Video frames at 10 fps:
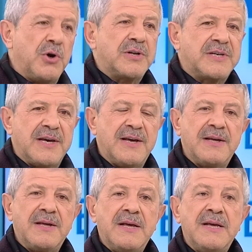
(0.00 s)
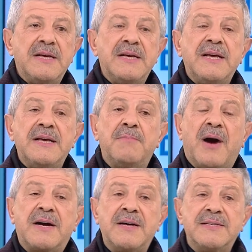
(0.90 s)
Diyor ki
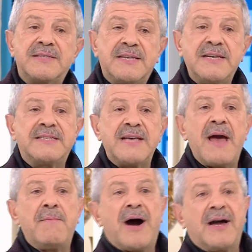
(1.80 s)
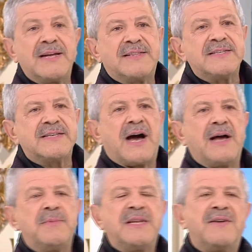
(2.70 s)
bakın siz emaneti
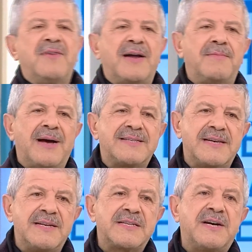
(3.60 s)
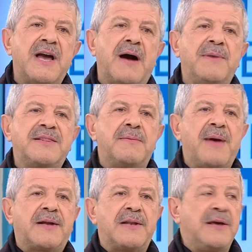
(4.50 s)
sahibine vermezseniz
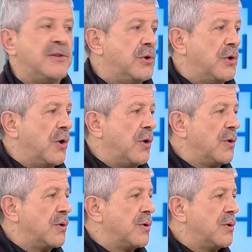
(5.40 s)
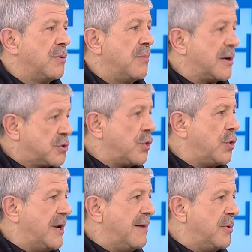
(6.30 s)
kıyameti bekleyin diyor. Bak
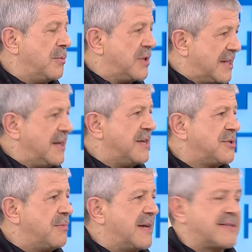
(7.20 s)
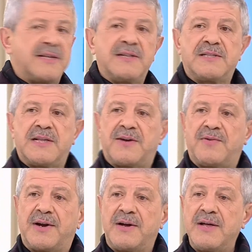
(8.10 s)
çok önemli bu. Dediği için
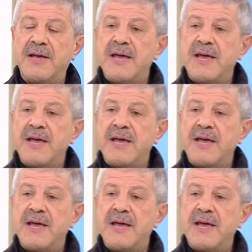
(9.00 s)
hastalıklar var.